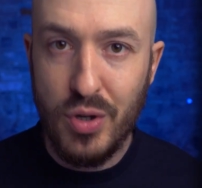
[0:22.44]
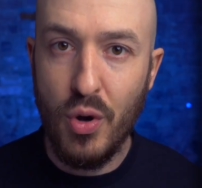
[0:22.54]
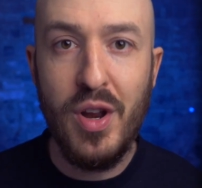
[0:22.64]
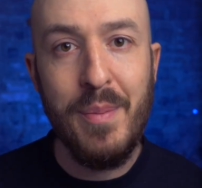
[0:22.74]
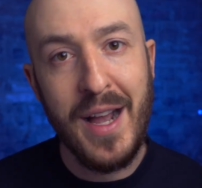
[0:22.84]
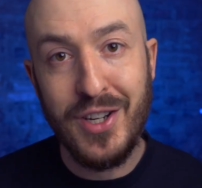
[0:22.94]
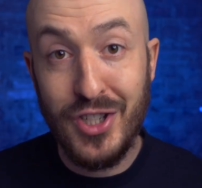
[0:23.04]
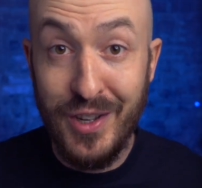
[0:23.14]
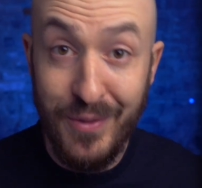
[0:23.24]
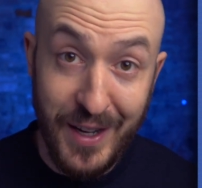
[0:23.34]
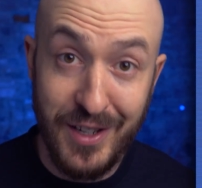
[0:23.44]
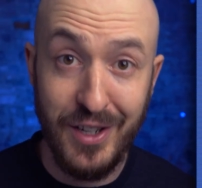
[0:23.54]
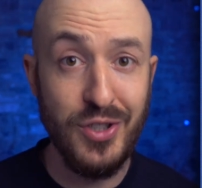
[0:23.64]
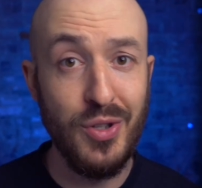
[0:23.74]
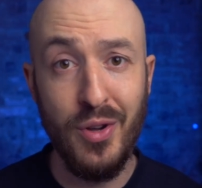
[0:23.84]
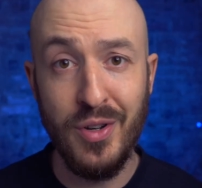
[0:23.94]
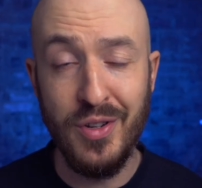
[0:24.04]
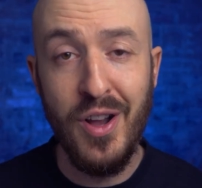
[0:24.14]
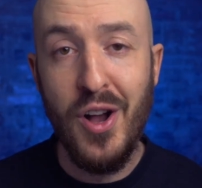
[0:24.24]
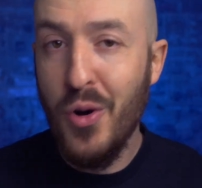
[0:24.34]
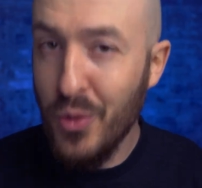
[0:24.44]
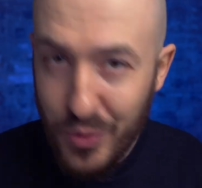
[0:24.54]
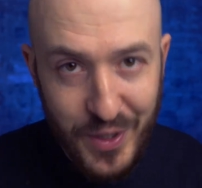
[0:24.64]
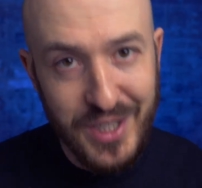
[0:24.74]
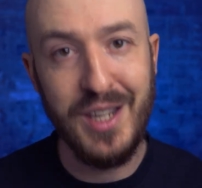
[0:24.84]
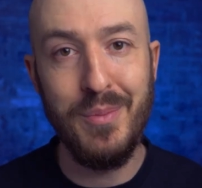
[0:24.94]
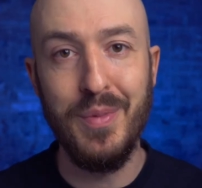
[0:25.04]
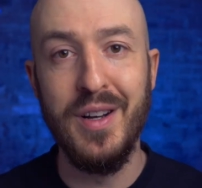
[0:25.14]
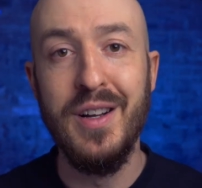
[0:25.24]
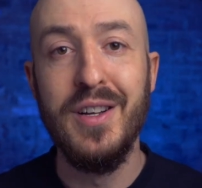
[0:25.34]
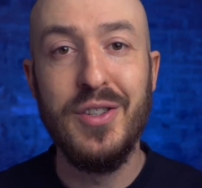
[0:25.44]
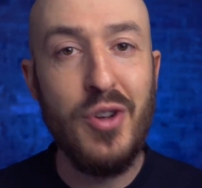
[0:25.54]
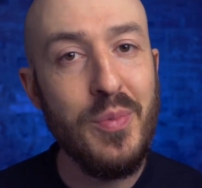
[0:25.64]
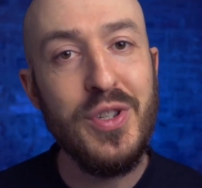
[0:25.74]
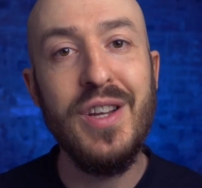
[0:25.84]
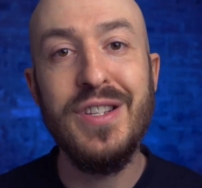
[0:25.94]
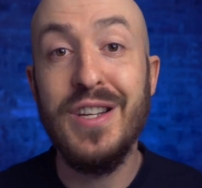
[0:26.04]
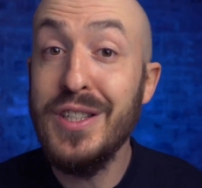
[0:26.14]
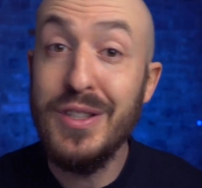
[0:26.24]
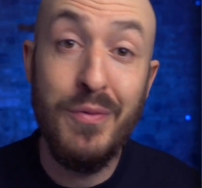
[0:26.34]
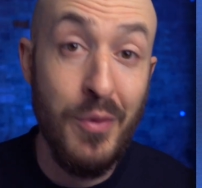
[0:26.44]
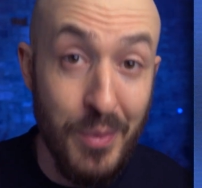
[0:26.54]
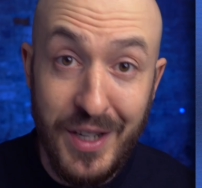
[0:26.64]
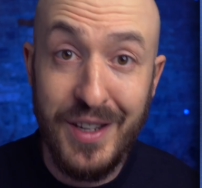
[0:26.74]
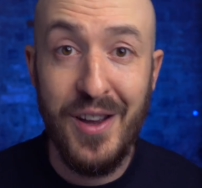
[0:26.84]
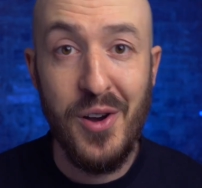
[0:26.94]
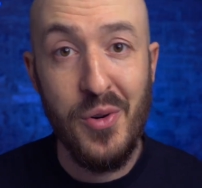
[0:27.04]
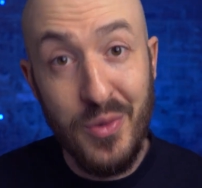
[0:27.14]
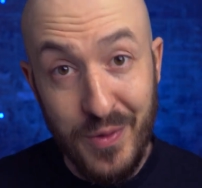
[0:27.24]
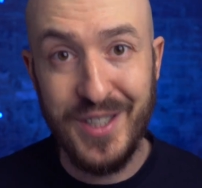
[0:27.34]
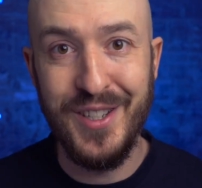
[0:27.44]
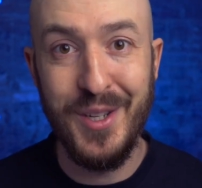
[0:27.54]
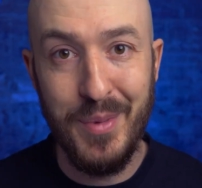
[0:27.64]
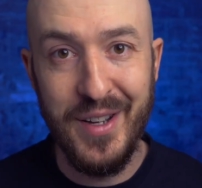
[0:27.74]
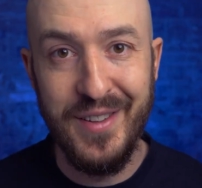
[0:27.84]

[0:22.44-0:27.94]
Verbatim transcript: tolle magische Effekte erzeugen. Unverzichtbar. Top Change ist für mich unverzichtbar.